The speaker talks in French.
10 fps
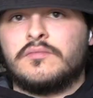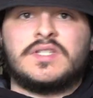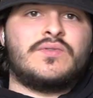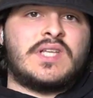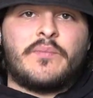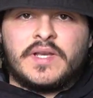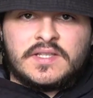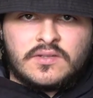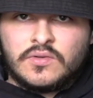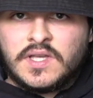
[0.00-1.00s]
Si vous ne savez pas
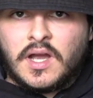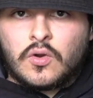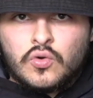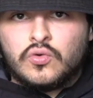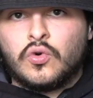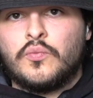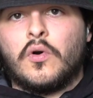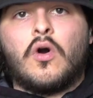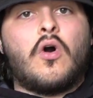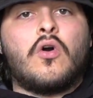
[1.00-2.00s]
ce que c'est un coup groupe,
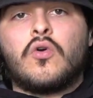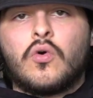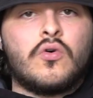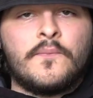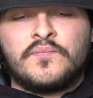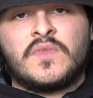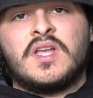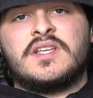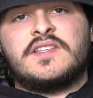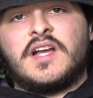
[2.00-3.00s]
en gros,
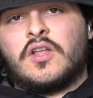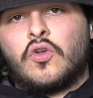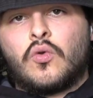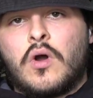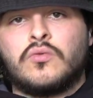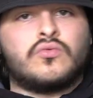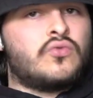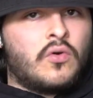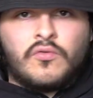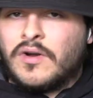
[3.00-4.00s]
c'est un endroit où
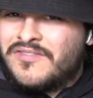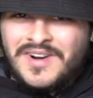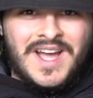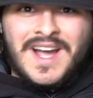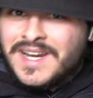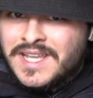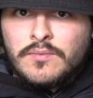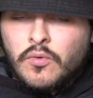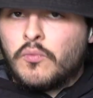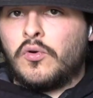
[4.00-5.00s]
on voit voilà les
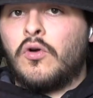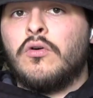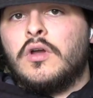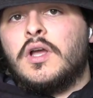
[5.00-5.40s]
bons plans.